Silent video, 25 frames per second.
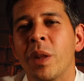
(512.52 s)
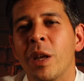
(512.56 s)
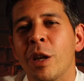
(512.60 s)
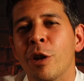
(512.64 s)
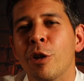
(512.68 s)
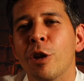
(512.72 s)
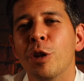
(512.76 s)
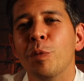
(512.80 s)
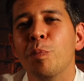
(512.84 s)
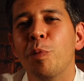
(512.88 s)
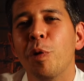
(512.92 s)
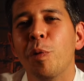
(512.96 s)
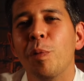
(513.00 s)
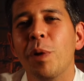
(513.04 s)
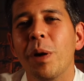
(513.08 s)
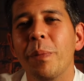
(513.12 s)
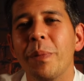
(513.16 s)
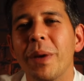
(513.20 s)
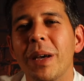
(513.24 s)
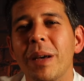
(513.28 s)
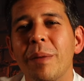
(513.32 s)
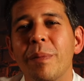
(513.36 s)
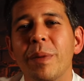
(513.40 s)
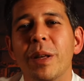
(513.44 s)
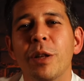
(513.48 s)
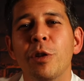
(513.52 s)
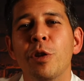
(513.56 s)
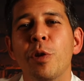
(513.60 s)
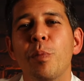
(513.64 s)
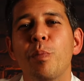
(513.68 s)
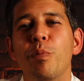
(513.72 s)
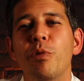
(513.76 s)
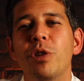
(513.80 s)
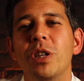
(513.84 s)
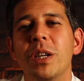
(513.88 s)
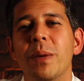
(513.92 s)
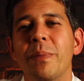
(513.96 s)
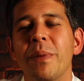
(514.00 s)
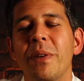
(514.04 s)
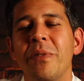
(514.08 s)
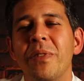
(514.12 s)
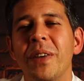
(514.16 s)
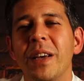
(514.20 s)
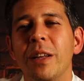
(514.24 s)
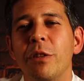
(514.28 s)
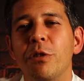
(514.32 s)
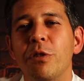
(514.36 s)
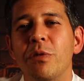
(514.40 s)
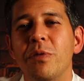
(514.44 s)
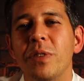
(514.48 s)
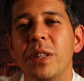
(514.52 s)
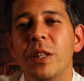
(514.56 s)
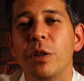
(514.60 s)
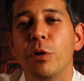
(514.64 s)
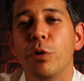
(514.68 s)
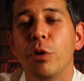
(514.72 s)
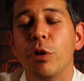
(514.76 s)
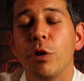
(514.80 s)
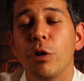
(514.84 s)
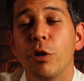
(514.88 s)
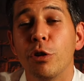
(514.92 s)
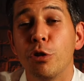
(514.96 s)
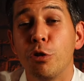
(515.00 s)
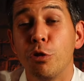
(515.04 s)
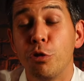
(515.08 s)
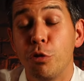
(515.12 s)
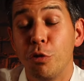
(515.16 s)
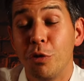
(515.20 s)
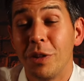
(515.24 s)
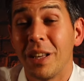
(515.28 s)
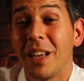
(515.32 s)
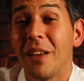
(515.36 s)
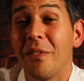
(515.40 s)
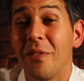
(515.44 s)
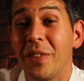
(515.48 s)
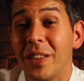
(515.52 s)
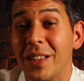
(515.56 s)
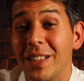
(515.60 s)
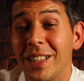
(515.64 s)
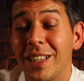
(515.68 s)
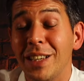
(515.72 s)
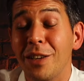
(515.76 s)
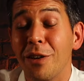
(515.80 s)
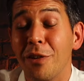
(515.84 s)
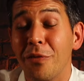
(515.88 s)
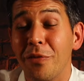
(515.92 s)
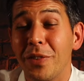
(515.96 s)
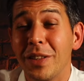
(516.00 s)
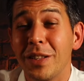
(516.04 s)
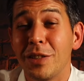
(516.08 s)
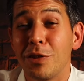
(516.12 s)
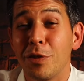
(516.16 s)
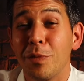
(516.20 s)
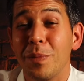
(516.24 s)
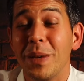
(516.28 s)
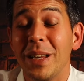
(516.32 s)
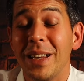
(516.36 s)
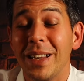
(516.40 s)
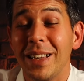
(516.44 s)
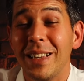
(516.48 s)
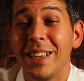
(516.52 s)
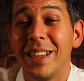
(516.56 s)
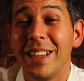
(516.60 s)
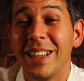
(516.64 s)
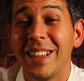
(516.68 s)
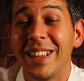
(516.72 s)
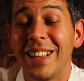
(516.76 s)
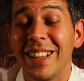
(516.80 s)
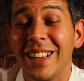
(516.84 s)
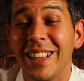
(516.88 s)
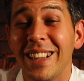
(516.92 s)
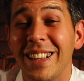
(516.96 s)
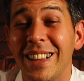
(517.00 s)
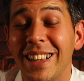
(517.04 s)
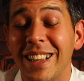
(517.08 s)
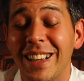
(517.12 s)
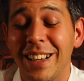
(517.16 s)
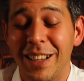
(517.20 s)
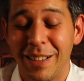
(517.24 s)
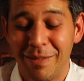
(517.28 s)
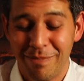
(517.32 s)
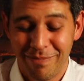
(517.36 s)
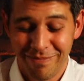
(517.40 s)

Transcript: Note pour moi-même, ne plus jamais faire de vidéo quand je suis très fatigué en fin de semaine et qu'il est très très tard.